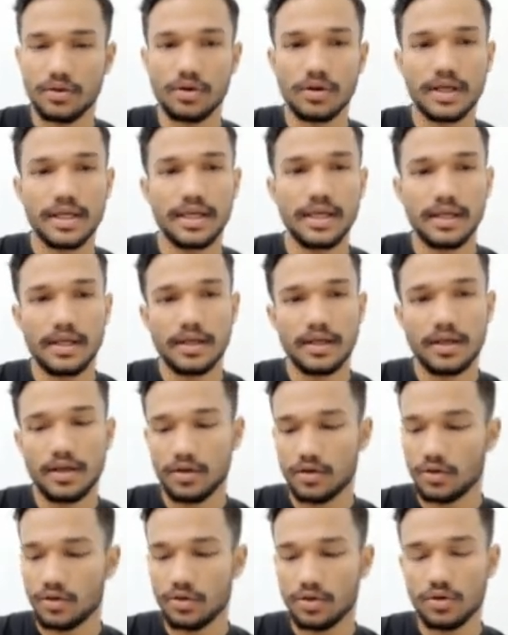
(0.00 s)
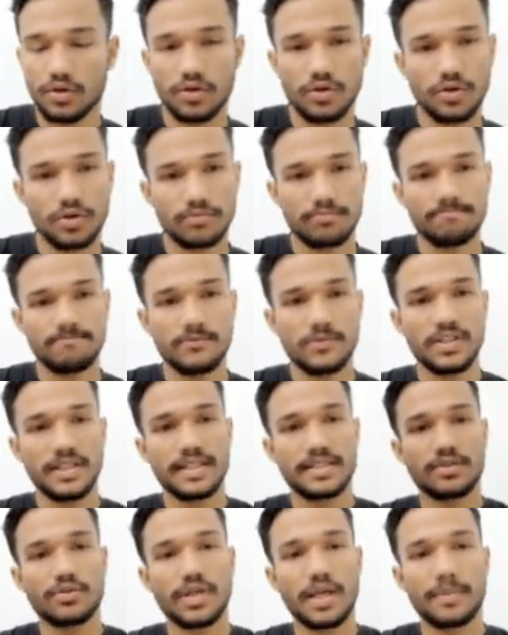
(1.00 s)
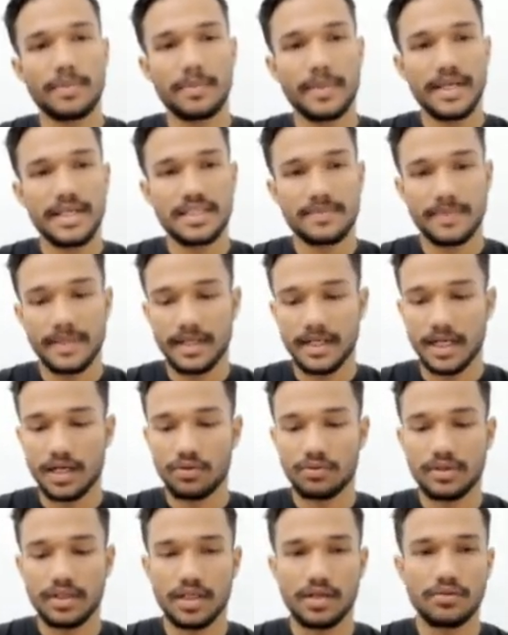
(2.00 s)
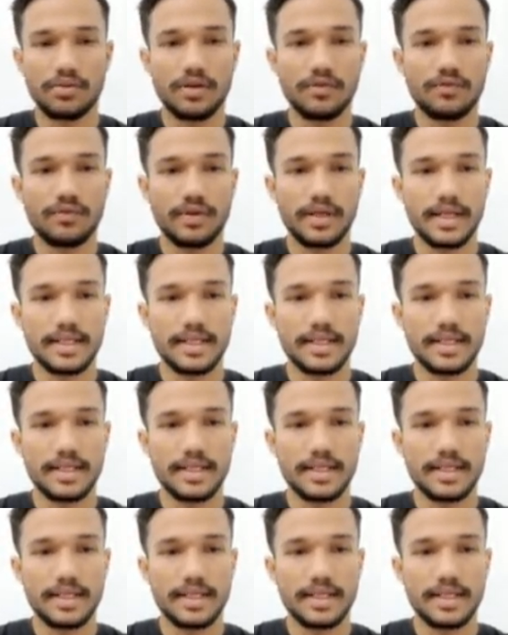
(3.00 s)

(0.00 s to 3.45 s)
ओके और इसको यहाँ पे मैं स्प्रेड आउट कर लूंगा